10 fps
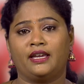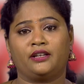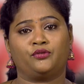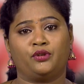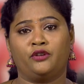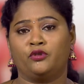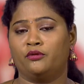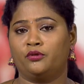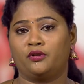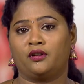வேறு துணை
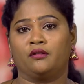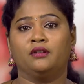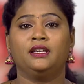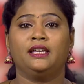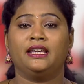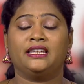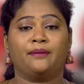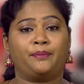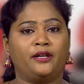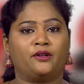உணவு கொடுக்கணும் இது
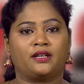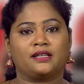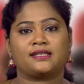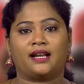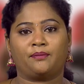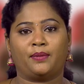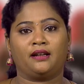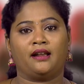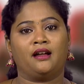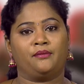எப்படி கொடுக்க ஸ்டார்ட்
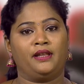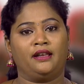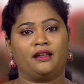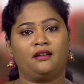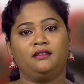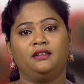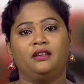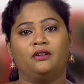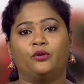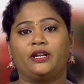பண்ணலாம் அப்படின்னா
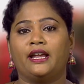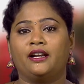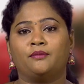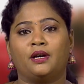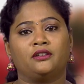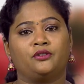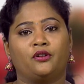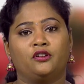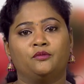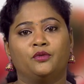ஒரு ஏழு மாதம்
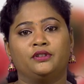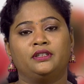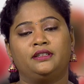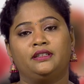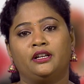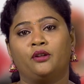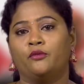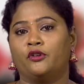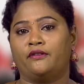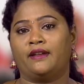தொடங்கும் போது தினம்
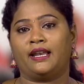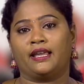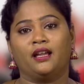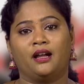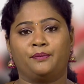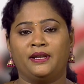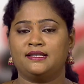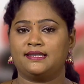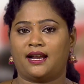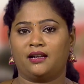ஒரு வேலை
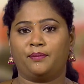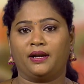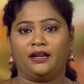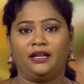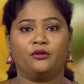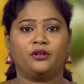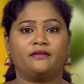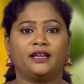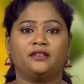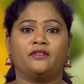அப்படின்னு ஸ்டார்ட் பண்ணி ஒரு
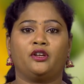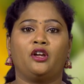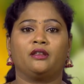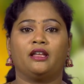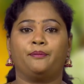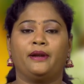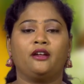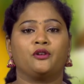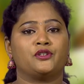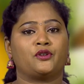வயது வரையும் அதை அப்படியே
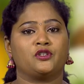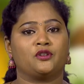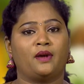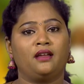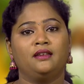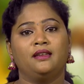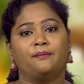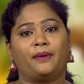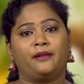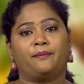கொஞ்சம் கொஞ்சமாக
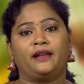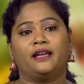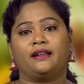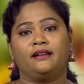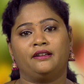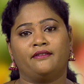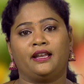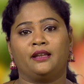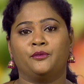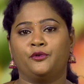படிப்படியாக ரெண்டு
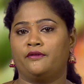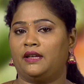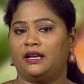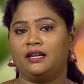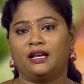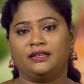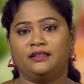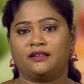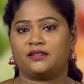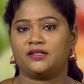வேலை மூணு வேலைன்னு
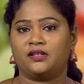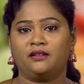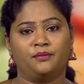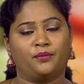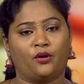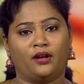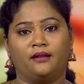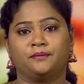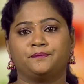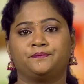அதிகரிச்சுட்டு போகலாம்